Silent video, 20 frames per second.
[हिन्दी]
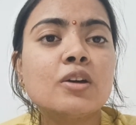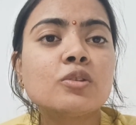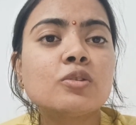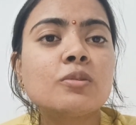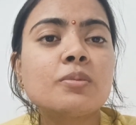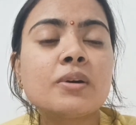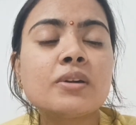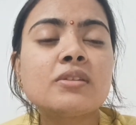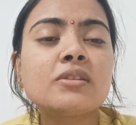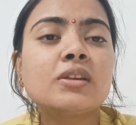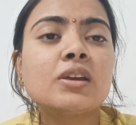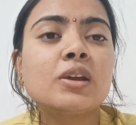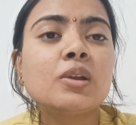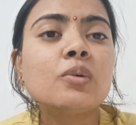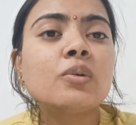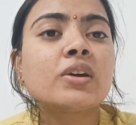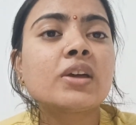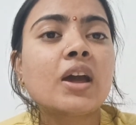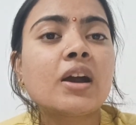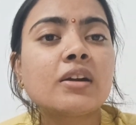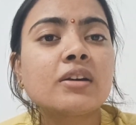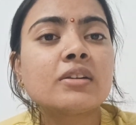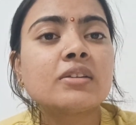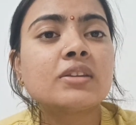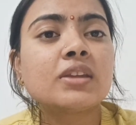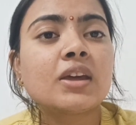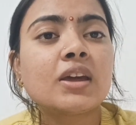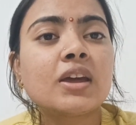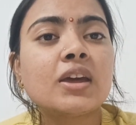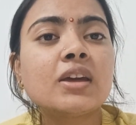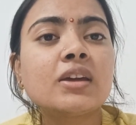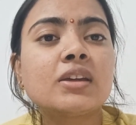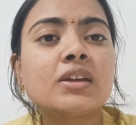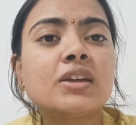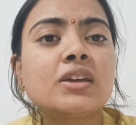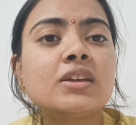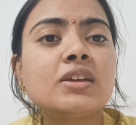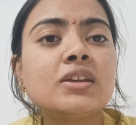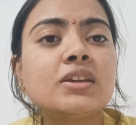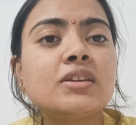तो बस ये लोग क्या करते हैं
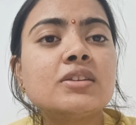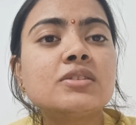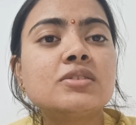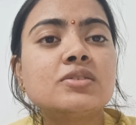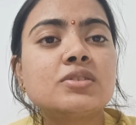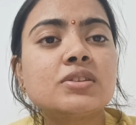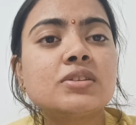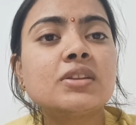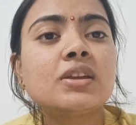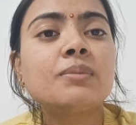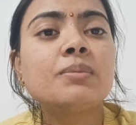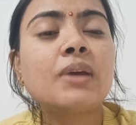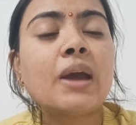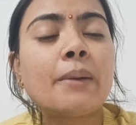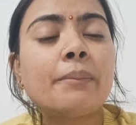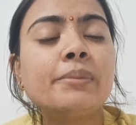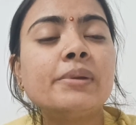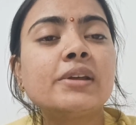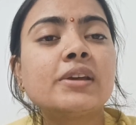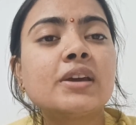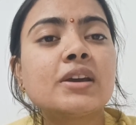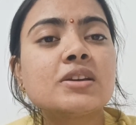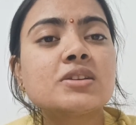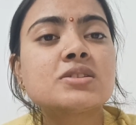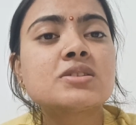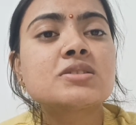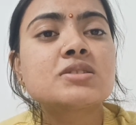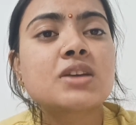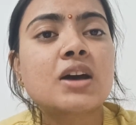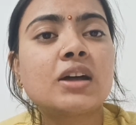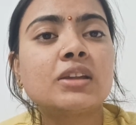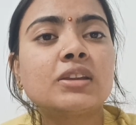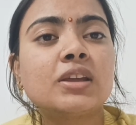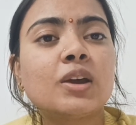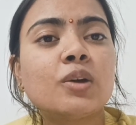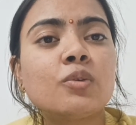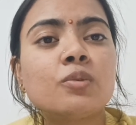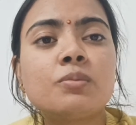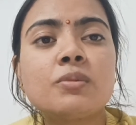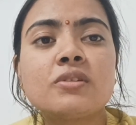कि जितने भी एप्लीकेशंस आते हैं
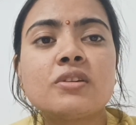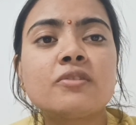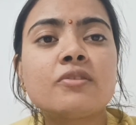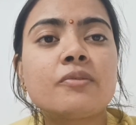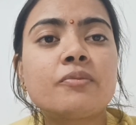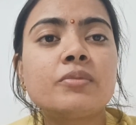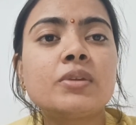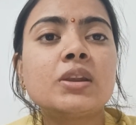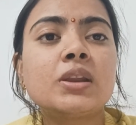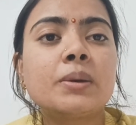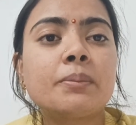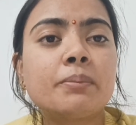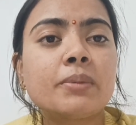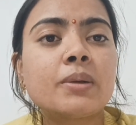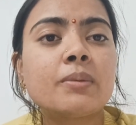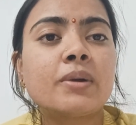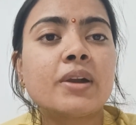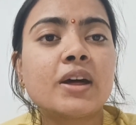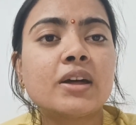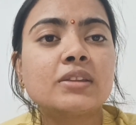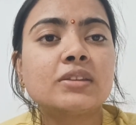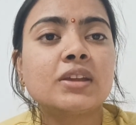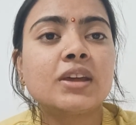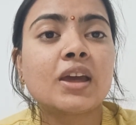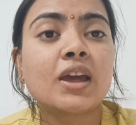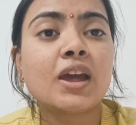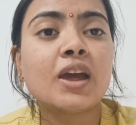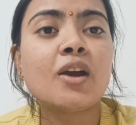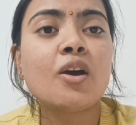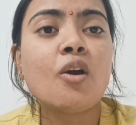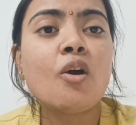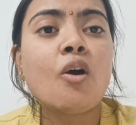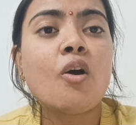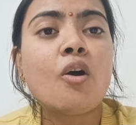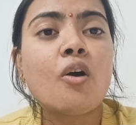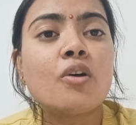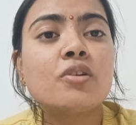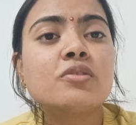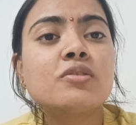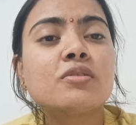उनमें सिर्फ अपने नंबर बढ़ाते हैं
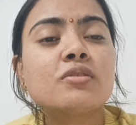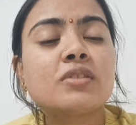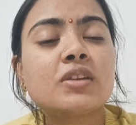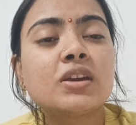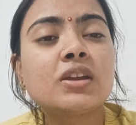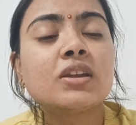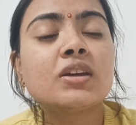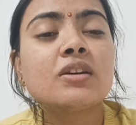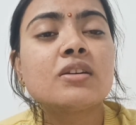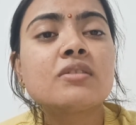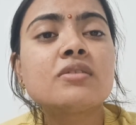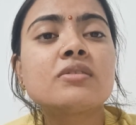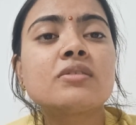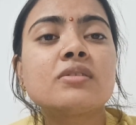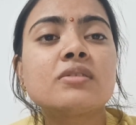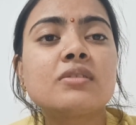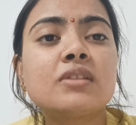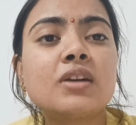और जो सीरियस